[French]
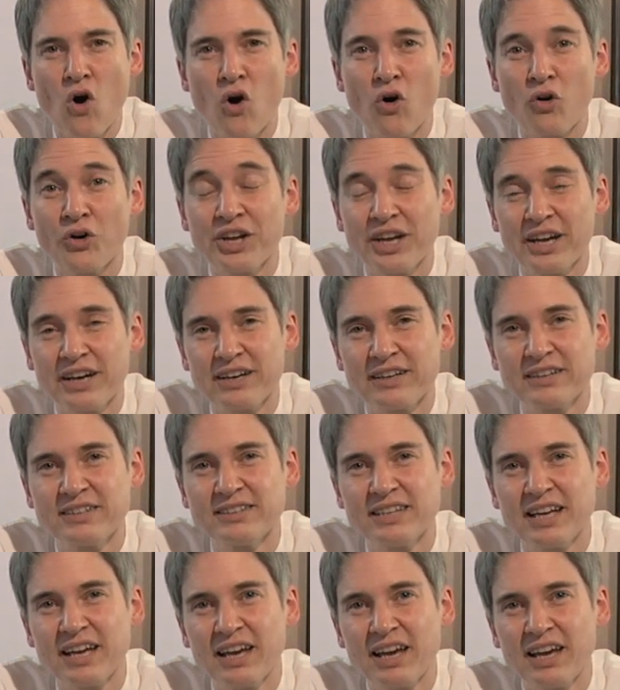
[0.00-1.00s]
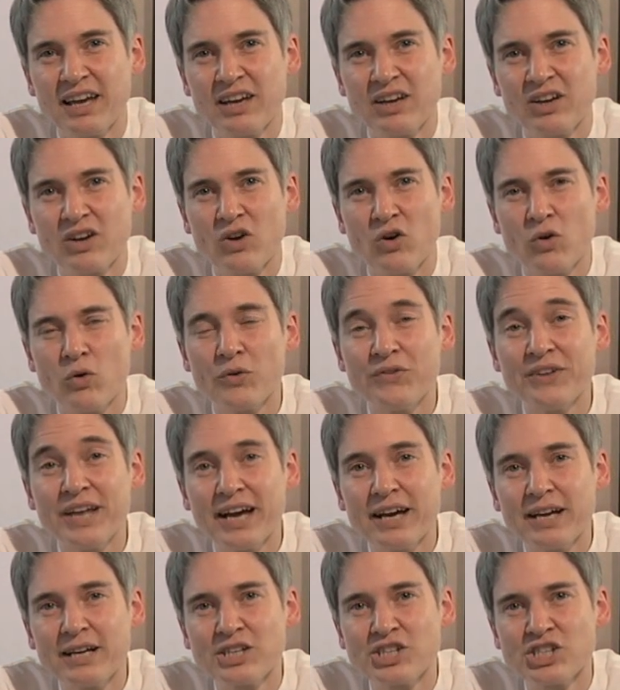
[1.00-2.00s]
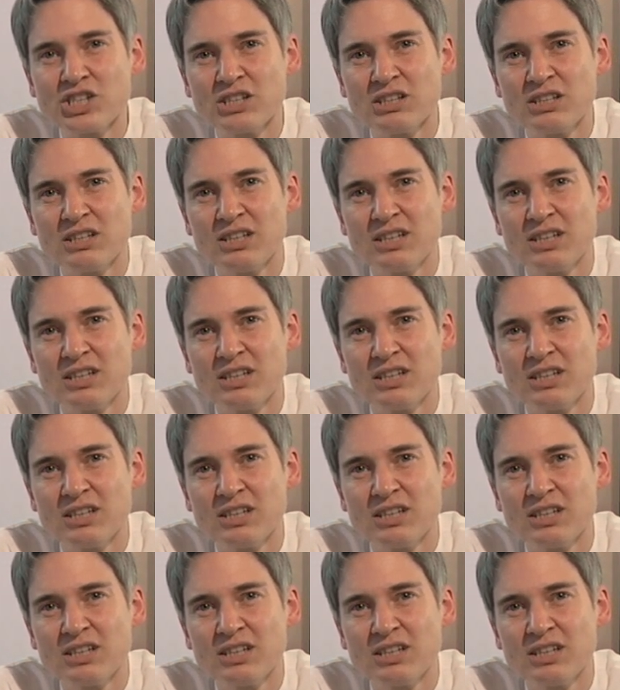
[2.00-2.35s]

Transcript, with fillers: en caractère, en âge